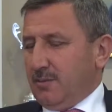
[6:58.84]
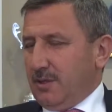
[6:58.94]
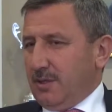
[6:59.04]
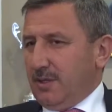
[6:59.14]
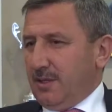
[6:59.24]

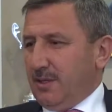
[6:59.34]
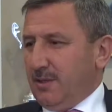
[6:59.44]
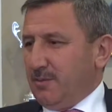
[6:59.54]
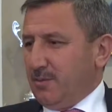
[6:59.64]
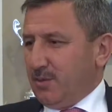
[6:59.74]
Ee,
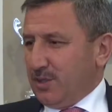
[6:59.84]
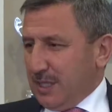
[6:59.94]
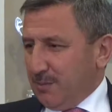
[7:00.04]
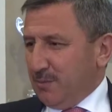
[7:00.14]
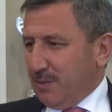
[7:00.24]

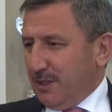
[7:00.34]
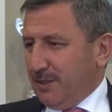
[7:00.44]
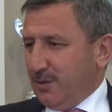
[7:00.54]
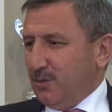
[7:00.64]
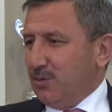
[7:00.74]
samimi,
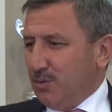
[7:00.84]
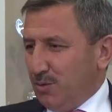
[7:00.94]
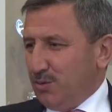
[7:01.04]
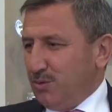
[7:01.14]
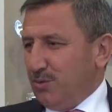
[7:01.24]

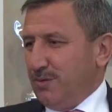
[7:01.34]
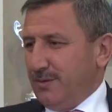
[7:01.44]
dürüst,